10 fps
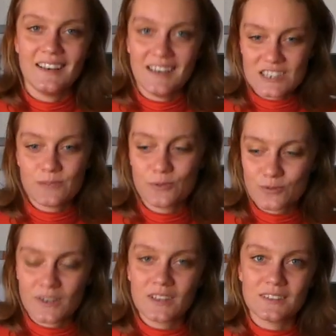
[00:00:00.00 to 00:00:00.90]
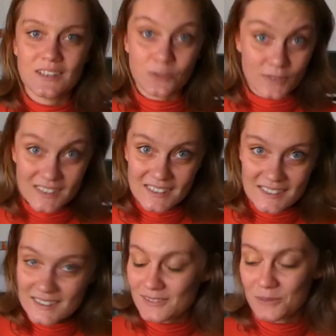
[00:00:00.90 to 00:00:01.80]
Là, j'ai besoin d'être en tête à
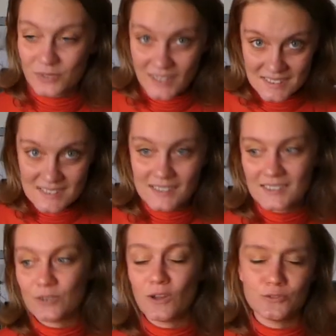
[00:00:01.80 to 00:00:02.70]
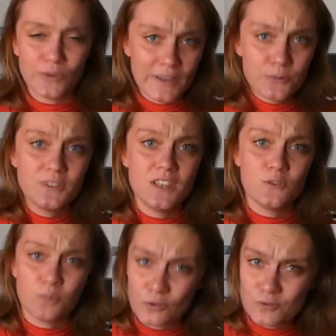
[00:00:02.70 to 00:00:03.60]
tête avec mon artiste intérieur, de l'écouter,
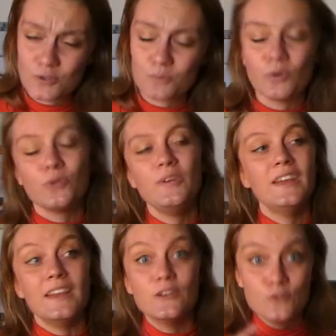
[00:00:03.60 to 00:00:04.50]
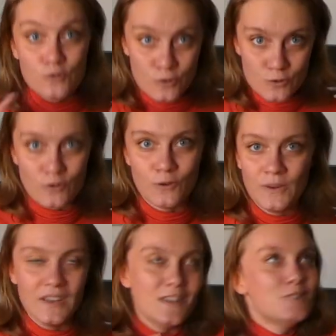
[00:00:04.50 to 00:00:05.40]
de prendre du temps pour lui et juste
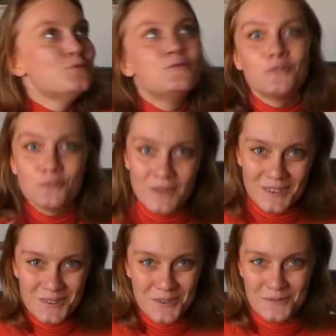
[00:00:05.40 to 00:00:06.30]
lui et juste tous les deux en